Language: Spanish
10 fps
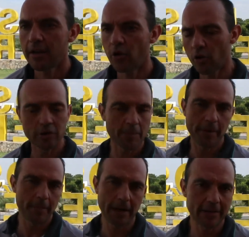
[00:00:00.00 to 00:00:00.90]
con otra
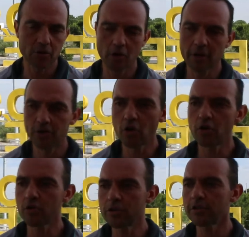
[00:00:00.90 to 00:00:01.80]
preparación y
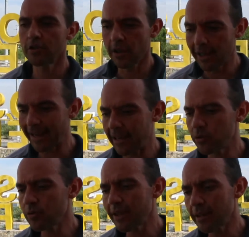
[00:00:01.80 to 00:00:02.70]
todo. Entonces, eh, aquí
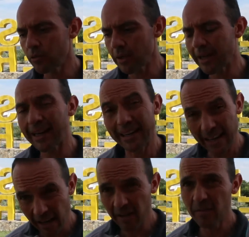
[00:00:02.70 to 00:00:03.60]
es una, una
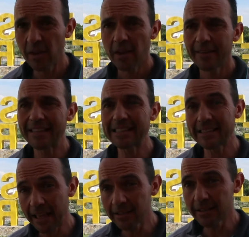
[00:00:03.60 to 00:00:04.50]
carrera de
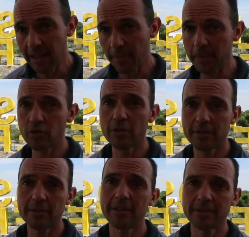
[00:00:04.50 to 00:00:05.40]
seis etapas, o sea, es
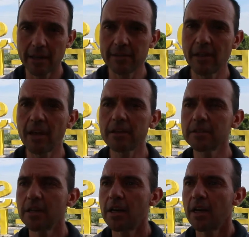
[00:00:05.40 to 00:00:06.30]
decir, seis
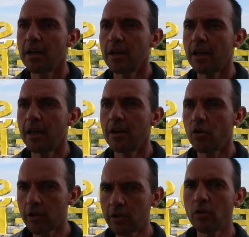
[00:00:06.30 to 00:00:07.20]
días eh,
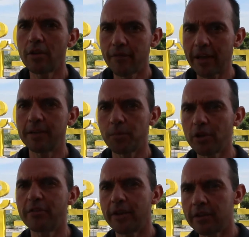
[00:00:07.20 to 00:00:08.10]
corriendo por
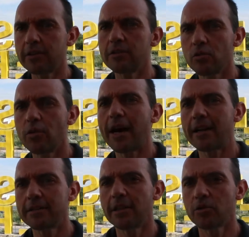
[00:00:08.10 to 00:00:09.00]
diferentes
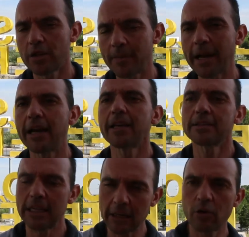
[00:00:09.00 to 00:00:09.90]
lugares de los
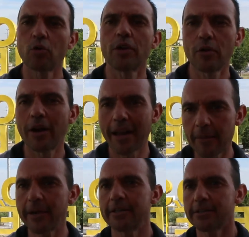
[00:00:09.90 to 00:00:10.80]
Himalayas, incluido el
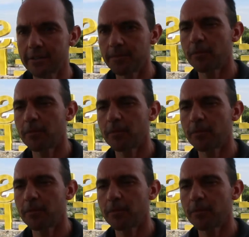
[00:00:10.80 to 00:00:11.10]
Everest.